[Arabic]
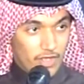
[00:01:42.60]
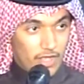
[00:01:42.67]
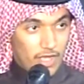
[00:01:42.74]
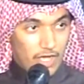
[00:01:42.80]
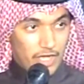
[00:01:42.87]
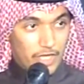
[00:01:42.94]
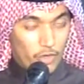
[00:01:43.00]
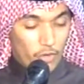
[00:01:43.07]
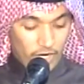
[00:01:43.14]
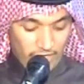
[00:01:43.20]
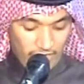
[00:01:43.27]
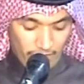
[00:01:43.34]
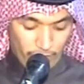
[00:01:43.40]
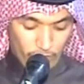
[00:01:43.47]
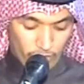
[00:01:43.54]
أيها
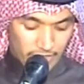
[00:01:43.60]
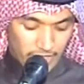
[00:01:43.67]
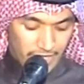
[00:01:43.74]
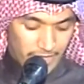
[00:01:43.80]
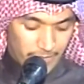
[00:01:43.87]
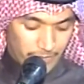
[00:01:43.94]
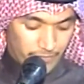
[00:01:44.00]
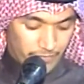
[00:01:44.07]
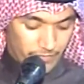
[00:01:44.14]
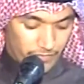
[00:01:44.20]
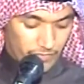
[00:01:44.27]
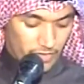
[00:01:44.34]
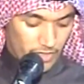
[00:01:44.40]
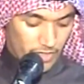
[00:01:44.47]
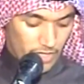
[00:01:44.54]
الحفل الكريم
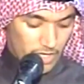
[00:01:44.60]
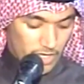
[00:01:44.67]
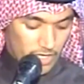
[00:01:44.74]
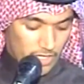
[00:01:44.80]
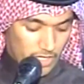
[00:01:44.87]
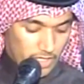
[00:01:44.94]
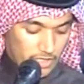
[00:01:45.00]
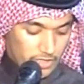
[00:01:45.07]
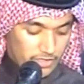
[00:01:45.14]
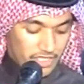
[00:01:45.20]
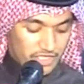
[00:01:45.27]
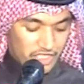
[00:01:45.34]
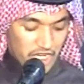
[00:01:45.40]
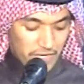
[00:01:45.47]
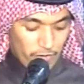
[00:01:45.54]

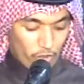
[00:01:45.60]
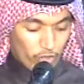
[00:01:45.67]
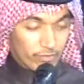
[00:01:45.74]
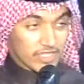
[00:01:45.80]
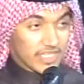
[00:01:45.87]
تشريفكم